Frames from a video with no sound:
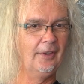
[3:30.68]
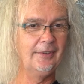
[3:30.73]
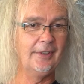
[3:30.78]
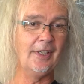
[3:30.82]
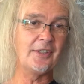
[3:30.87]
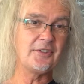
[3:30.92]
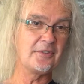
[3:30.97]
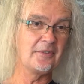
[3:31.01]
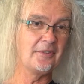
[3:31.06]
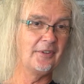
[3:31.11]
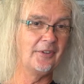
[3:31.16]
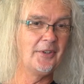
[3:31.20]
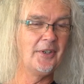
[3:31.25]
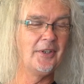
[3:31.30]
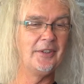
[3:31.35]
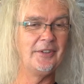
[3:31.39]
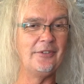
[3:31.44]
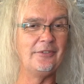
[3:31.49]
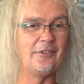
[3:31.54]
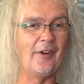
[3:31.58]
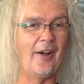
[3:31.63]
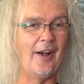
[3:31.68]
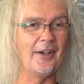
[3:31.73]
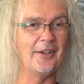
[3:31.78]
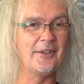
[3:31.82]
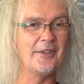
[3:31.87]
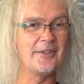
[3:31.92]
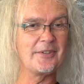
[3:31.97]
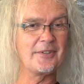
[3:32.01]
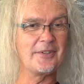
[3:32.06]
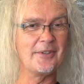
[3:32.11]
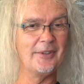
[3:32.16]
Yes, äh, die Frage
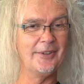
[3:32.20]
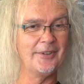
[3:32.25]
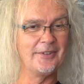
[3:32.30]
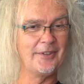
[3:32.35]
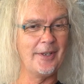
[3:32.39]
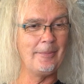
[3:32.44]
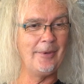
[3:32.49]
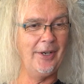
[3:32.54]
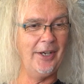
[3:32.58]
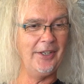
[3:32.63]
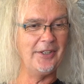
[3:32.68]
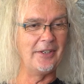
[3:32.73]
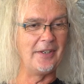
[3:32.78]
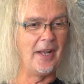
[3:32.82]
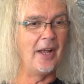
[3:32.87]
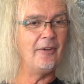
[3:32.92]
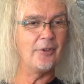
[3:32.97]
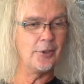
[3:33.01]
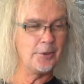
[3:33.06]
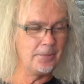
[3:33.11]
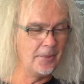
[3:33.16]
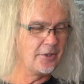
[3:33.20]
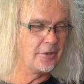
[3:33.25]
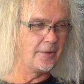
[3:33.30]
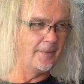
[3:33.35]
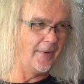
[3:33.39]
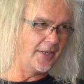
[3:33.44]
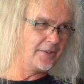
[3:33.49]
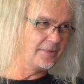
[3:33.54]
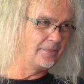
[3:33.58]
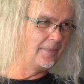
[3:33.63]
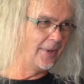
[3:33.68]
ist äh, sehr berechtigt. Nein, wir spielen zum
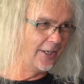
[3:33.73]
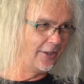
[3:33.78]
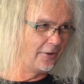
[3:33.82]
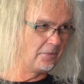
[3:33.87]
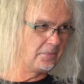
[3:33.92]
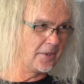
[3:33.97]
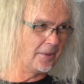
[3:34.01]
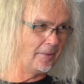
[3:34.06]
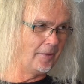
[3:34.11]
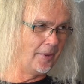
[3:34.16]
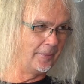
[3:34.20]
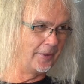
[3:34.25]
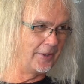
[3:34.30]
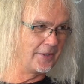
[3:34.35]
ersten Mal auf dem Summer